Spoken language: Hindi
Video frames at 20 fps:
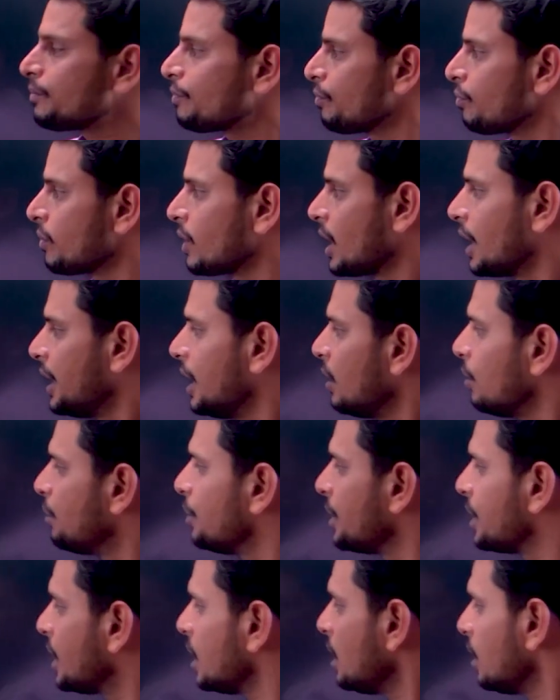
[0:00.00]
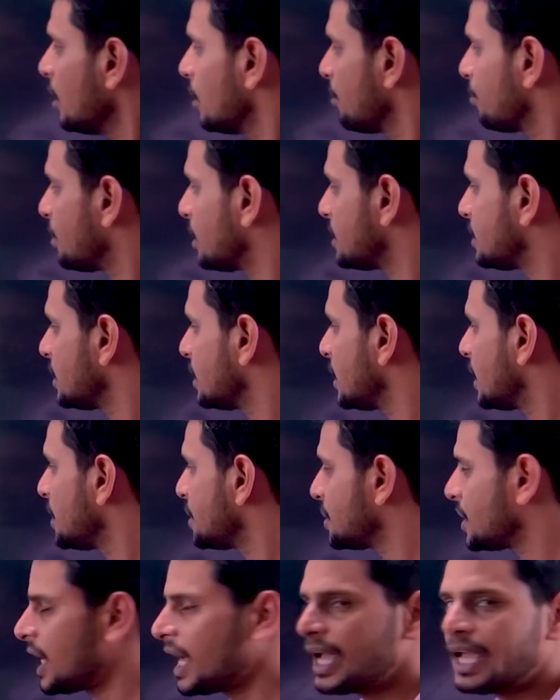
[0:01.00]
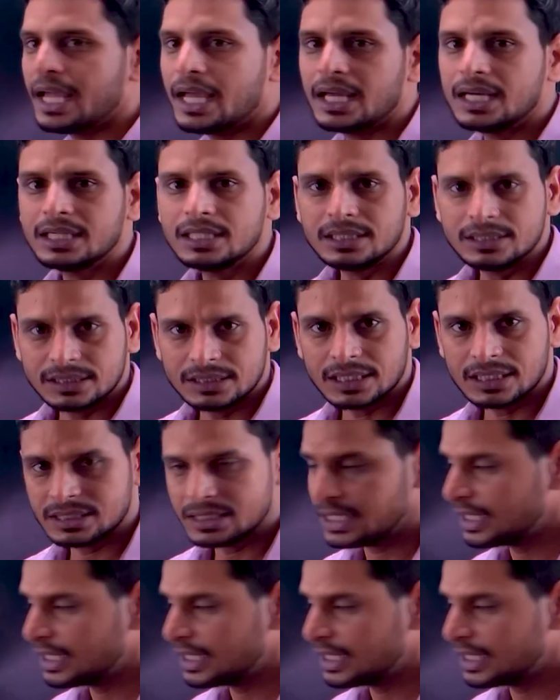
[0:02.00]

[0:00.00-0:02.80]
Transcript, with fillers: ये उनकी प्रसिद्ध रचनाएं हैं जैसे